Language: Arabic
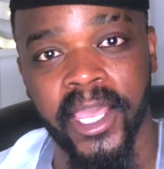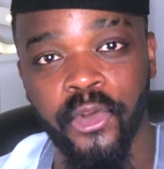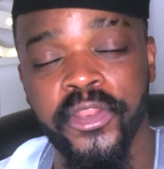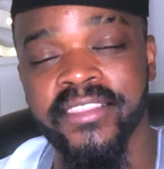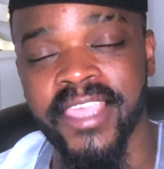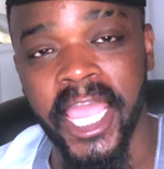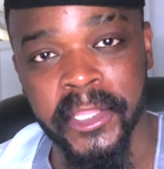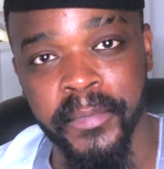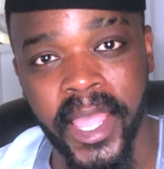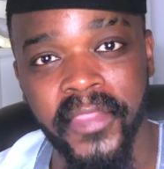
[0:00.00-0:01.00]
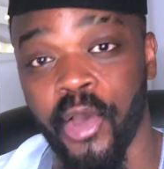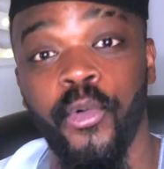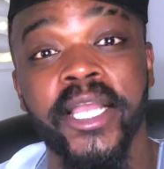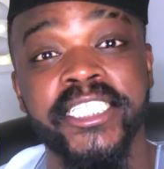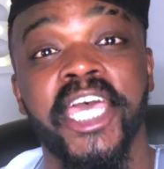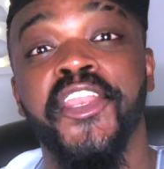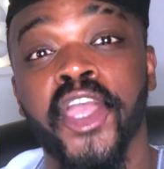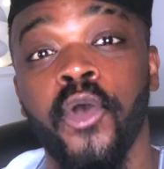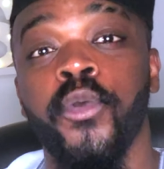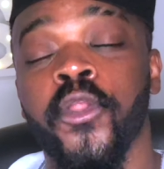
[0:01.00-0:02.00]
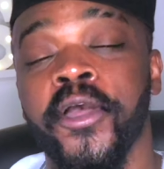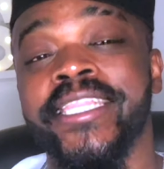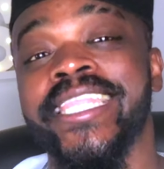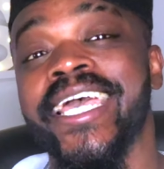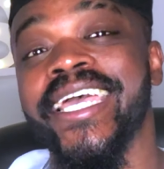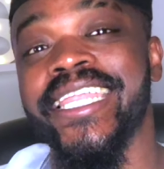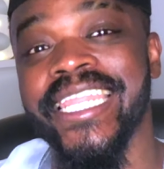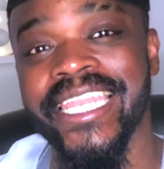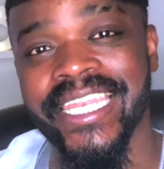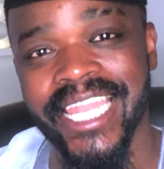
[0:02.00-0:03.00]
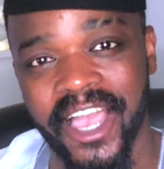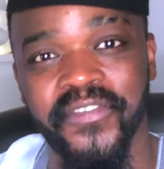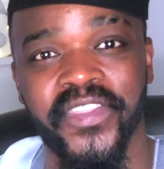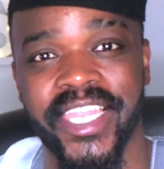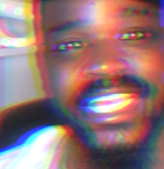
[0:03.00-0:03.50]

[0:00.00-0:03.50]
خلونا نساعد بعض وعشان نقوي لغتنا للافضل